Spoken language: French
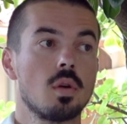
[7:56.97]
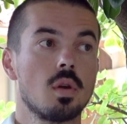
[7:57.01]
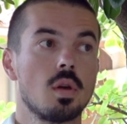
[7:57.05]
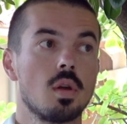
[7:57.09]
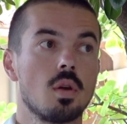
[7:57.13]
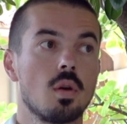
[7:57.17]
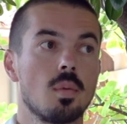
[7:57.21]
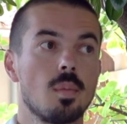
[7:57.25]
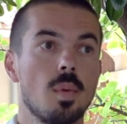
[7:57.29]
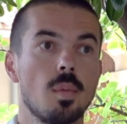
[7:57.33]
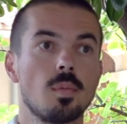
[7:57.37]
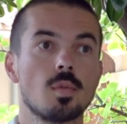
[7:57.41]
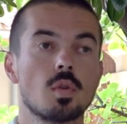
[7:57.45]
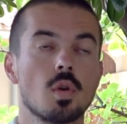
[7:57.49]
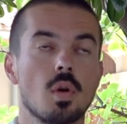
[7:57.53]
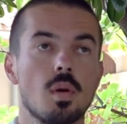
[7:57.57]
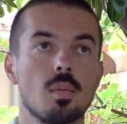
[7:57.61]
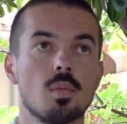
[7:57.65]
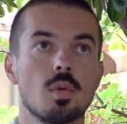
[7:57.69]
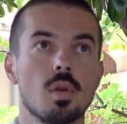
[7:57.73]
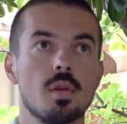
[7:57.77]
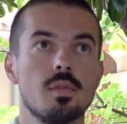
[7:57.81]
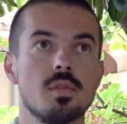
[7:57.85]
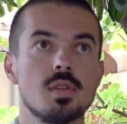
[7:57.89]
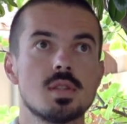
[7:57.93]
et en même temps, à
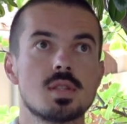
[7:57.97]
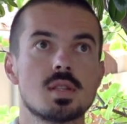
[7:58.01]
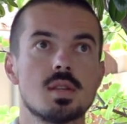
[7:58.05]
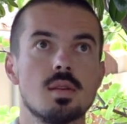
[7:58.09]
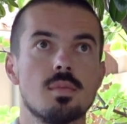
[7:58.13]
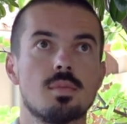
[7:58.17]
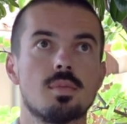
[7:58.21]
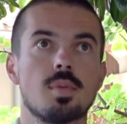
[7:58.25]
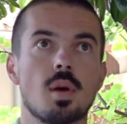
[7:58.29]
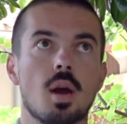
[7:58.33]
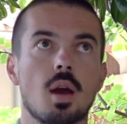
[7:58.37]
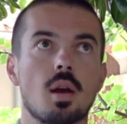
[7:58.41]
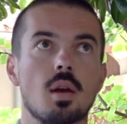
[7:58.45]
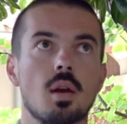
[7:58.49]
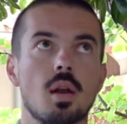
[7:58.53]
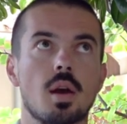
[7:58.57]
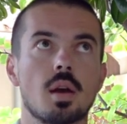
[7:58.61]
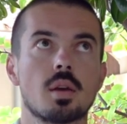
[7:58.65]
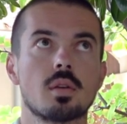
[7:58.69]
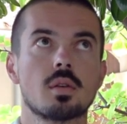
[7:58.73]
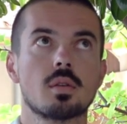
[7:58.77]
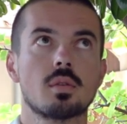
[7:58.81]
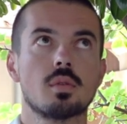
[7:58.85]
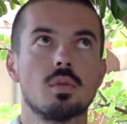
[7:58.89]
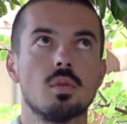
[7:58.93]
mon avis, c'est par
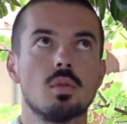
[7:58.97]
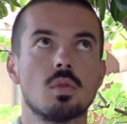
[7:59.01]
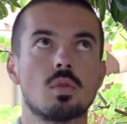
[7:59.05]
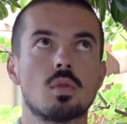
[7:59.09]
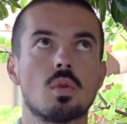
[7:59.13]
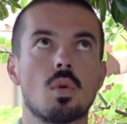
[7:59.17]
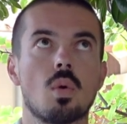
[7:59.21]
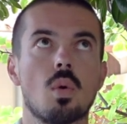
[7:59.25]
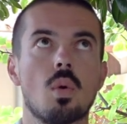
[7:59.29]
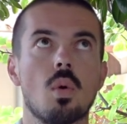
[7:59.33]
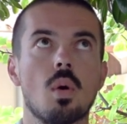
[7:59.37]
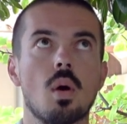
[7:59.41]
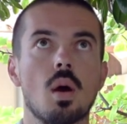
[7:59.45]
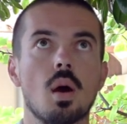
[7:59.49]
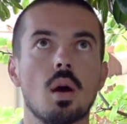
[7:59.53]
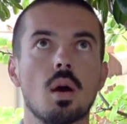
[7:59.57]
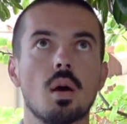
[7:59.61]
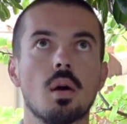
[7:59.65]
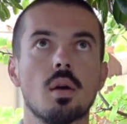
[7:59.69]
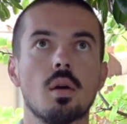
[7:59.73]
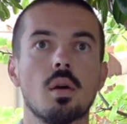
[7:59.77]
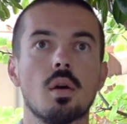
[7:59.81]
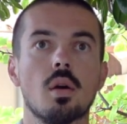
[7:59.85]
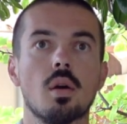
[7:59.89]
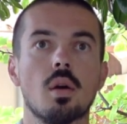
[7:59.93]
là que
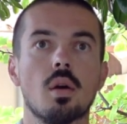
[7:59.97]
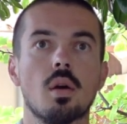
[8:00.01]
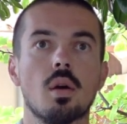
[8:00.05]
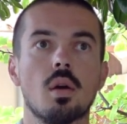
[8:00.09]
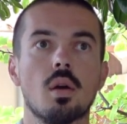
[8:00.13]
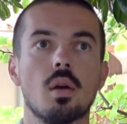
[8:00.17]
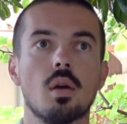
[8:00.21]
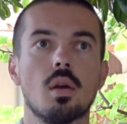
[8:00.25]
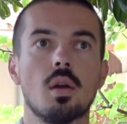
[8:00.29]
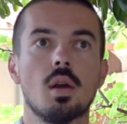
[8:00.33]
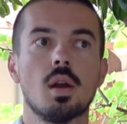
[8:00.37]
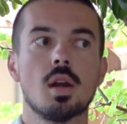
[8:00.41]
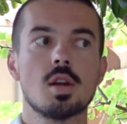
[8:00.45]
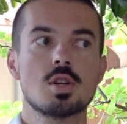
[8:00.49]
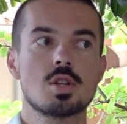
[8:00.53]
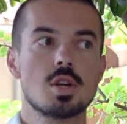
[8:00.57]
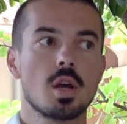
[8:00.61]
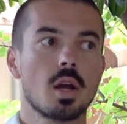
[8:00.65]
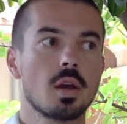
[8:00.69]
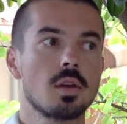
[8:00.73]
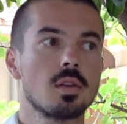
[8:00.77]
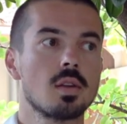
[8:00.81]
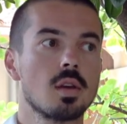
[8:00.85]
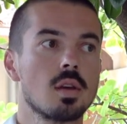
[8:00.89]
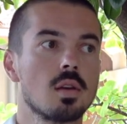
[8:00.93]
croit euh, la
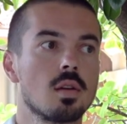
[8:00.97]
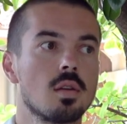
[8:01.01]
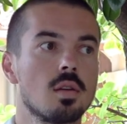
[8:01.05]
charité,